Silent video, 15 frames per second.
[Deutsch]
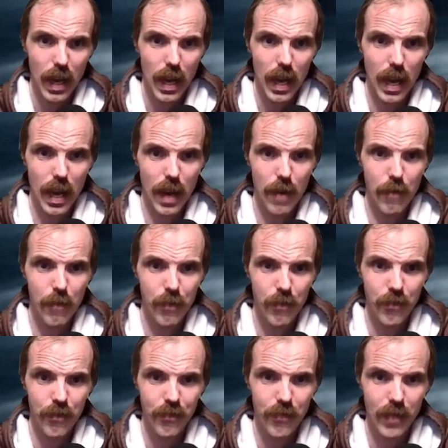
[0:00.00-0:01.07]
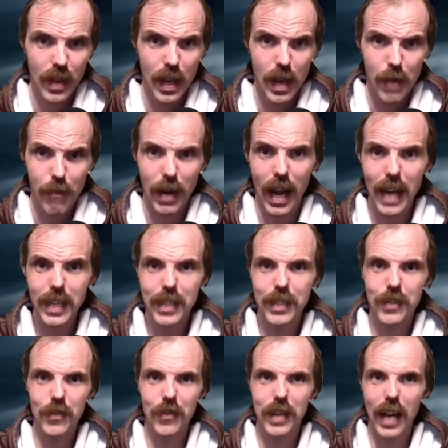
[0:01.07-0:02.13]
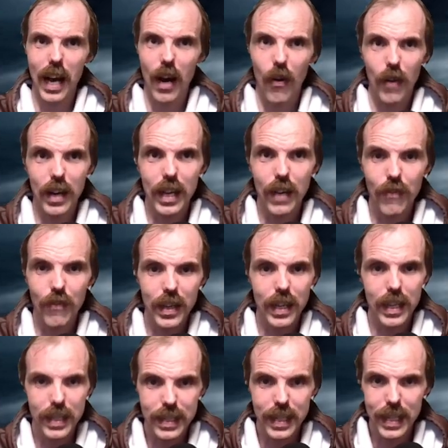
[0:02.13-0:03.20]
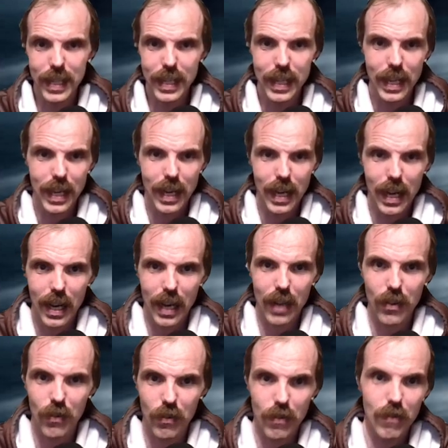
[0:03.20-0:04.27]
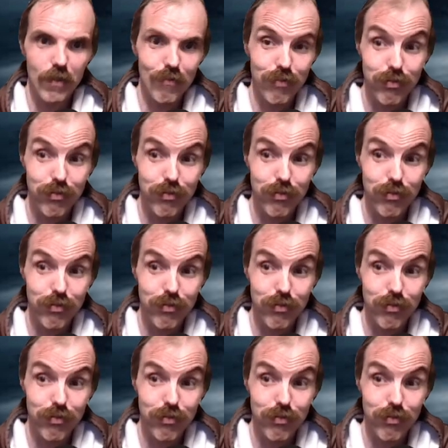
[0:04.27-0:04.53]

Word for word: Ähm, man hat es sogar auch irgendwie gesehen, also,